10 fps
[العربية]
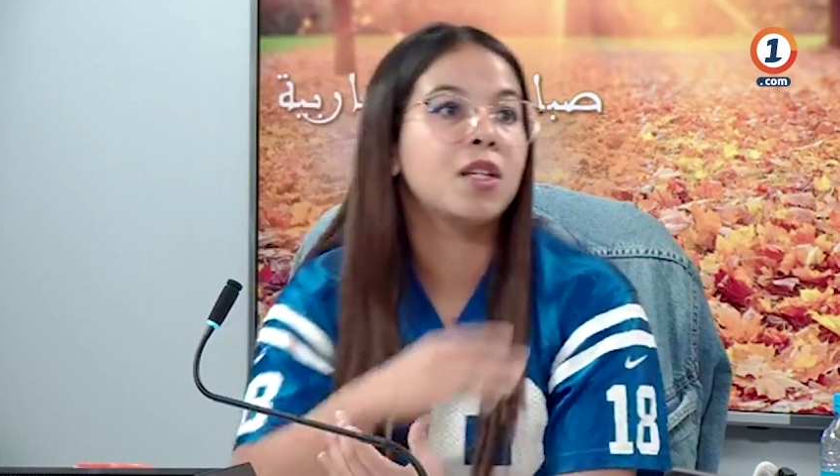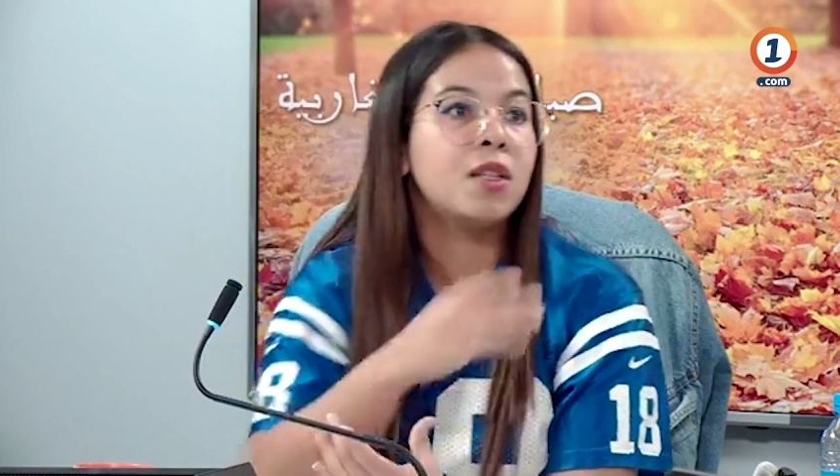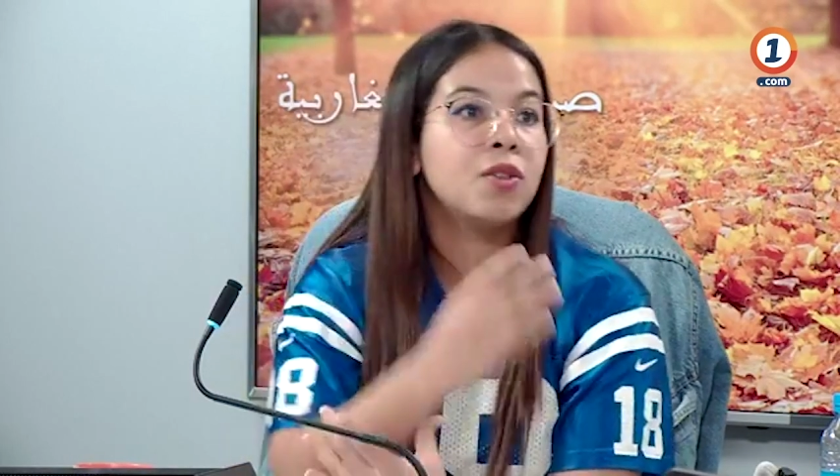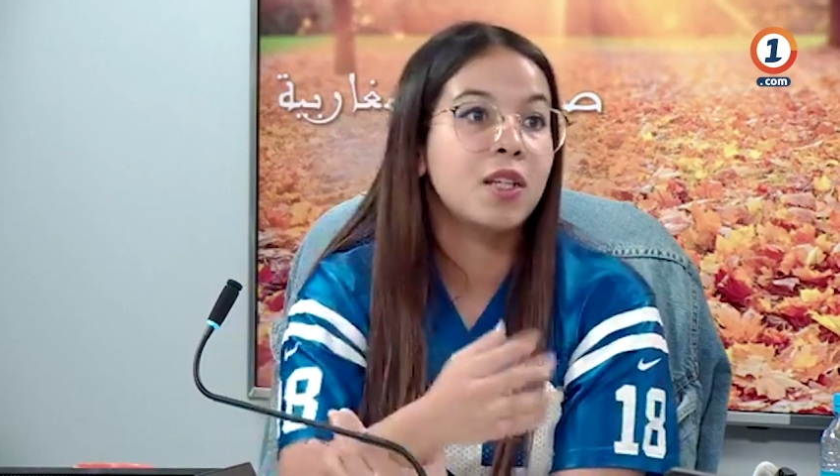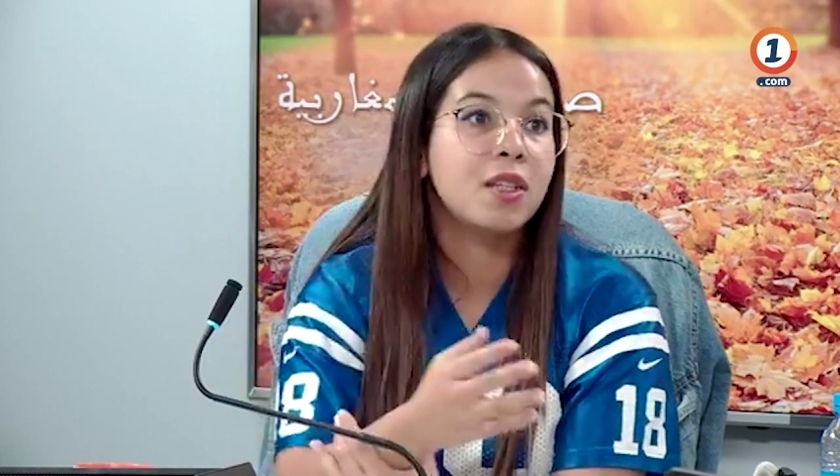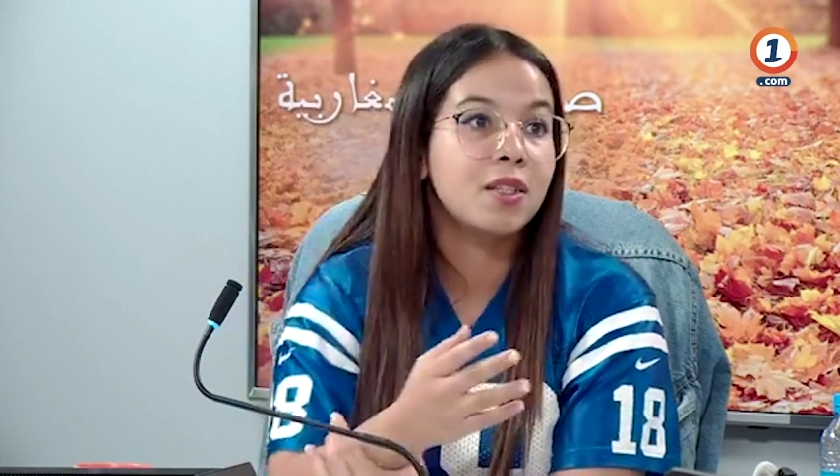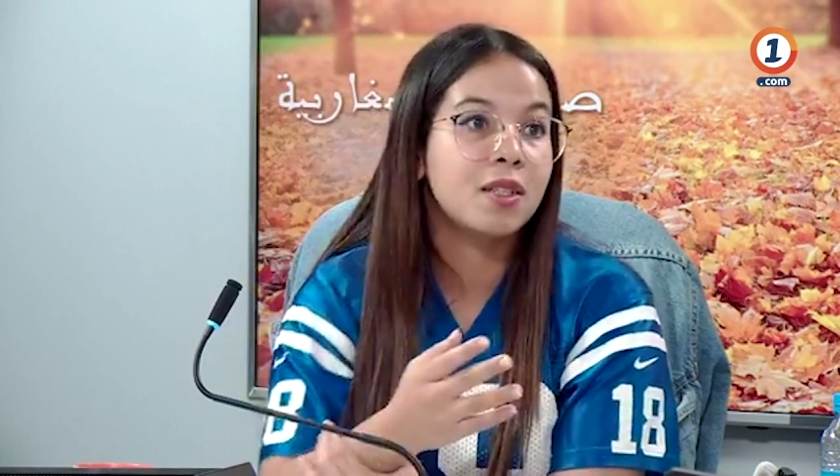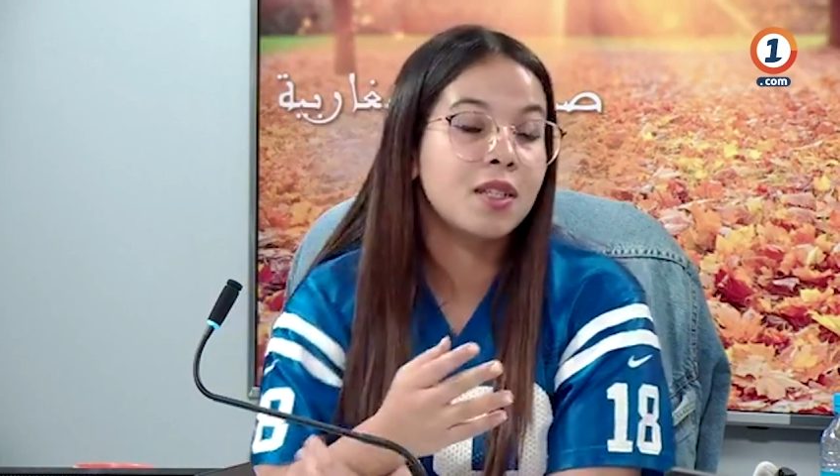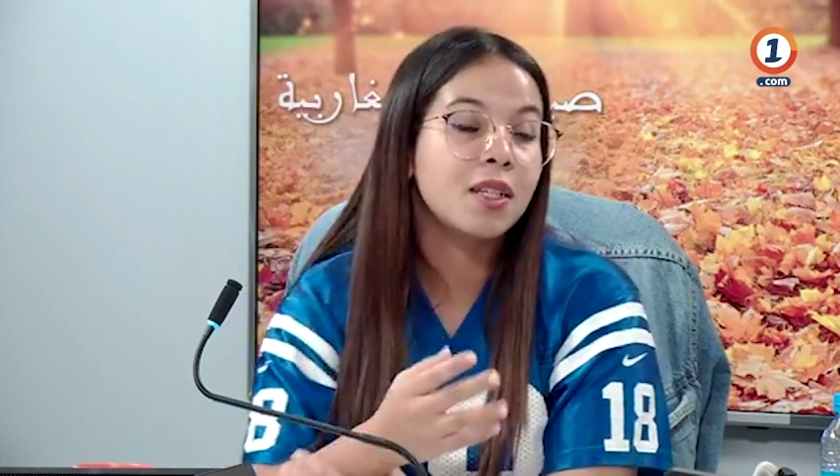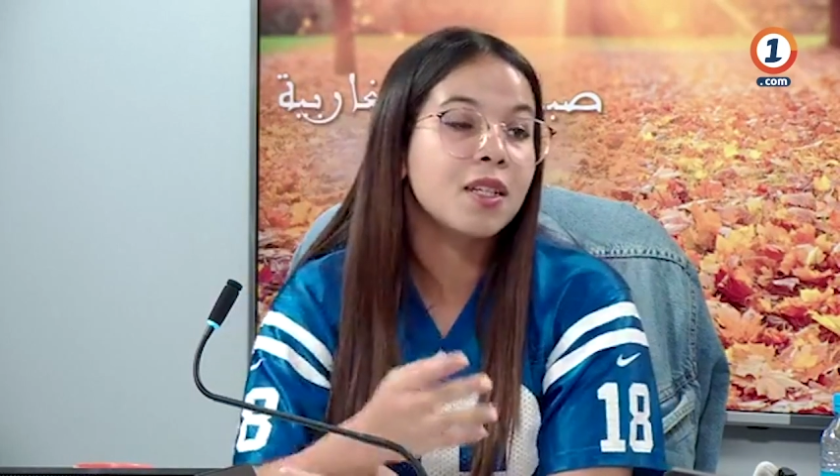لليونايتد
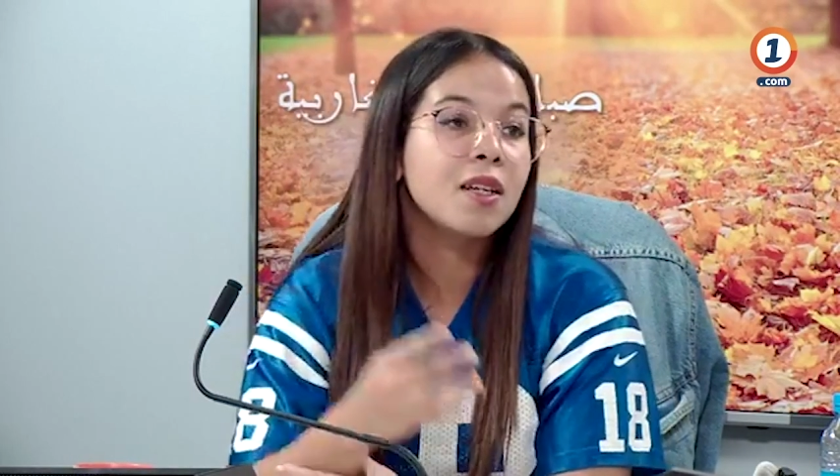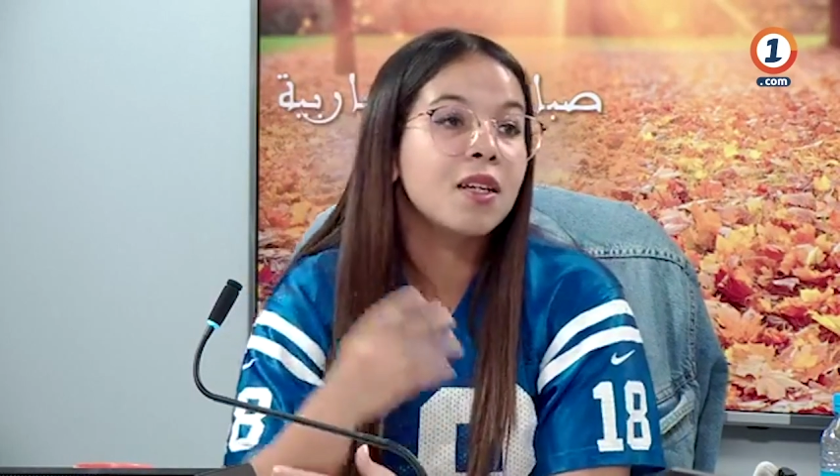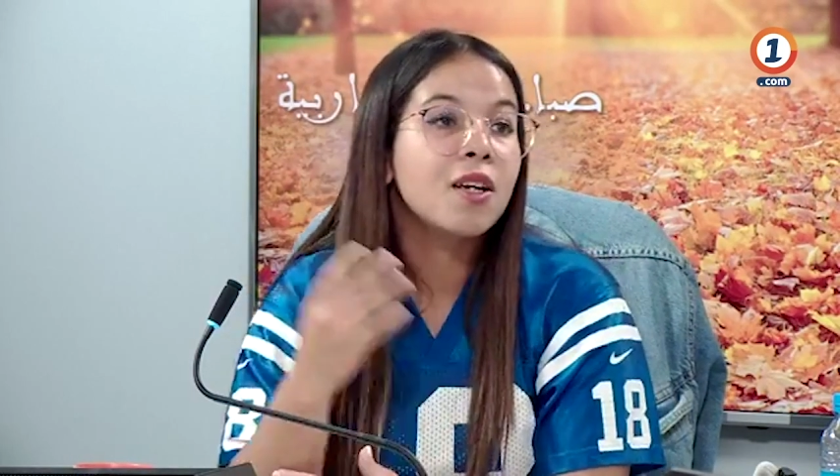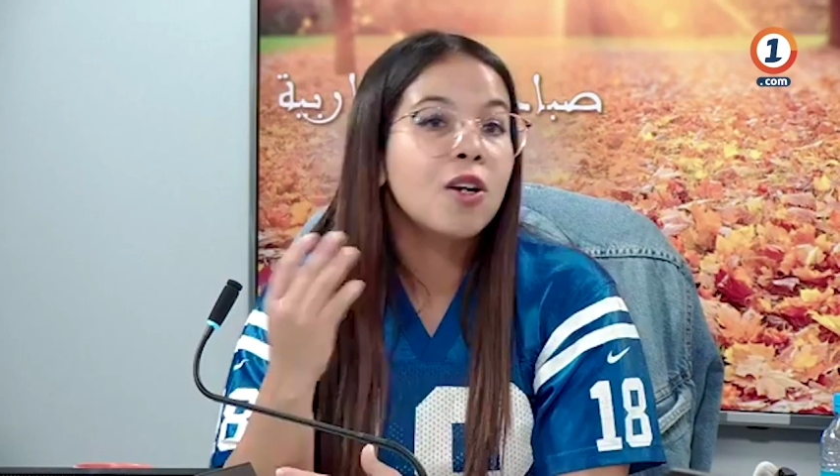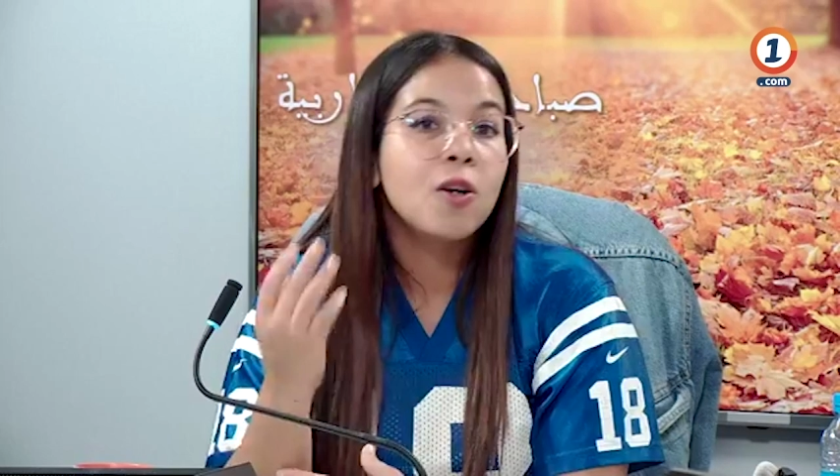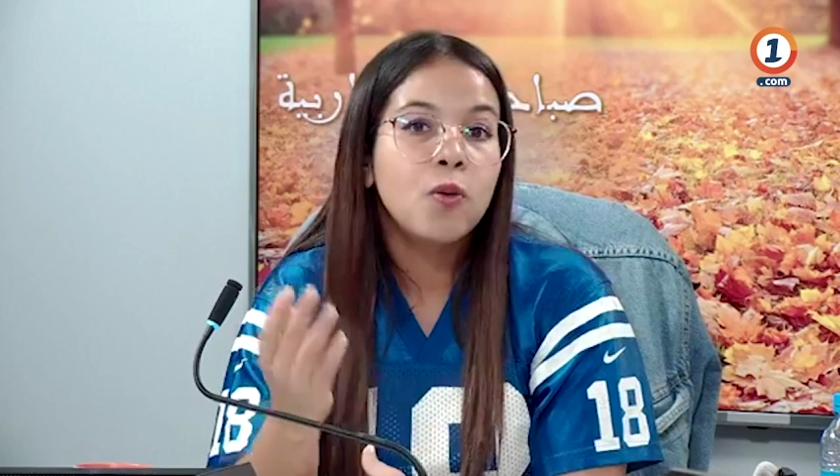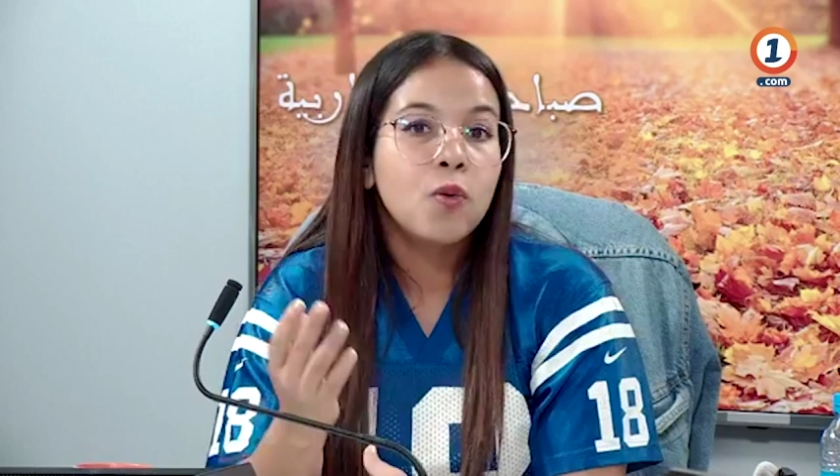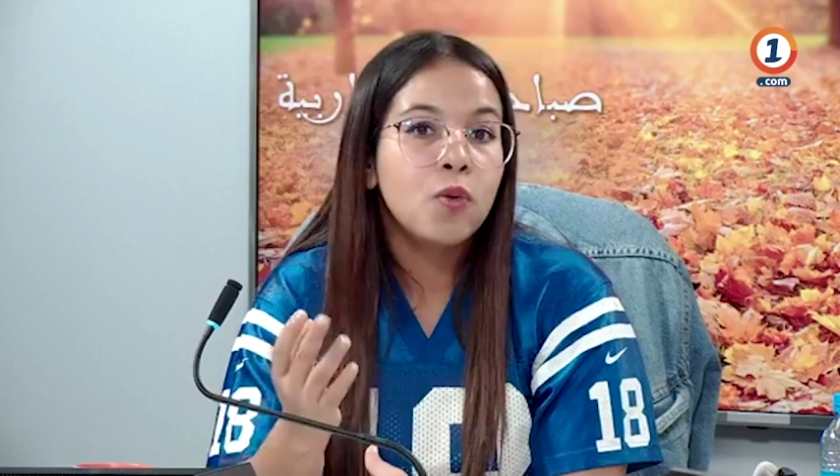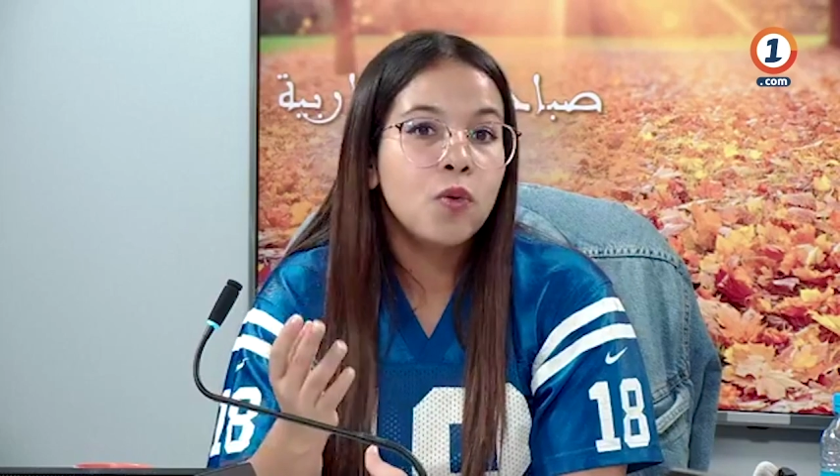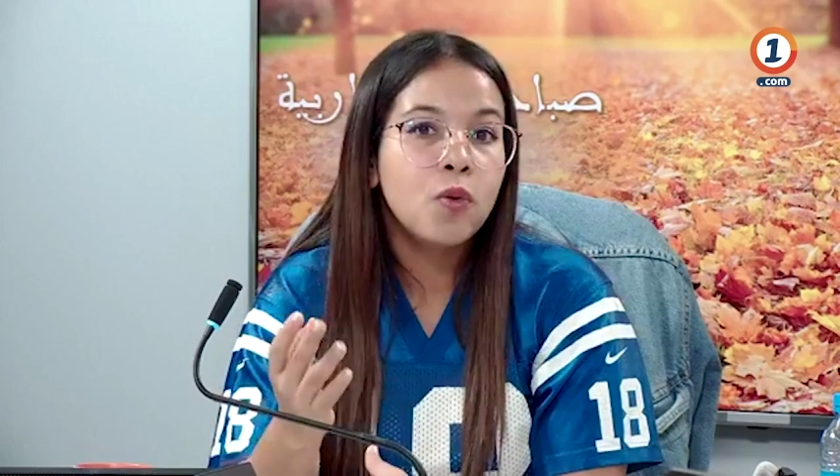ستيت
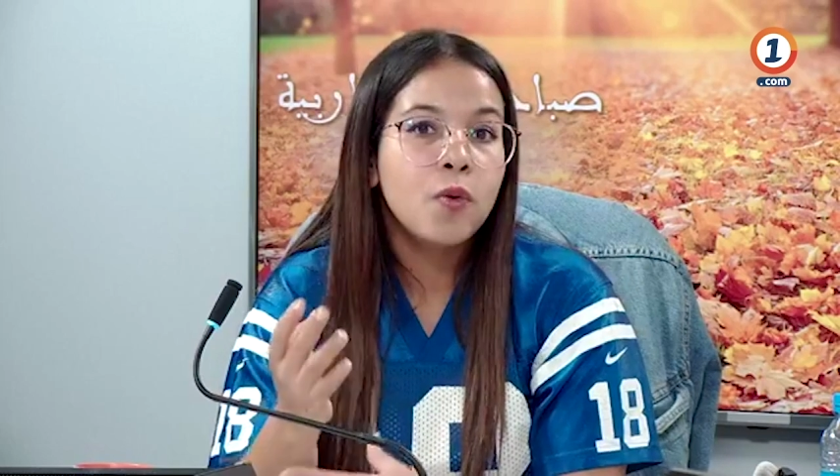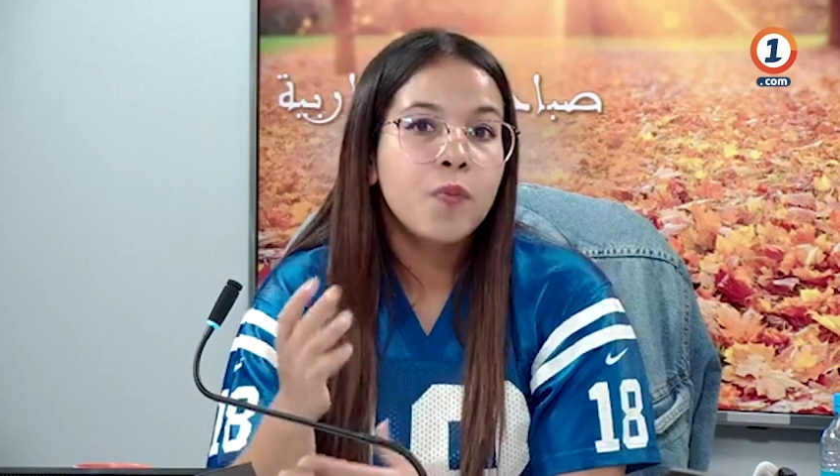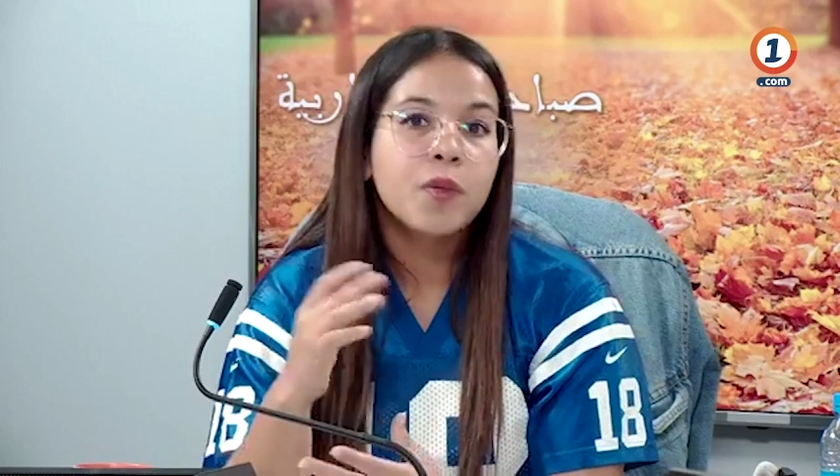و...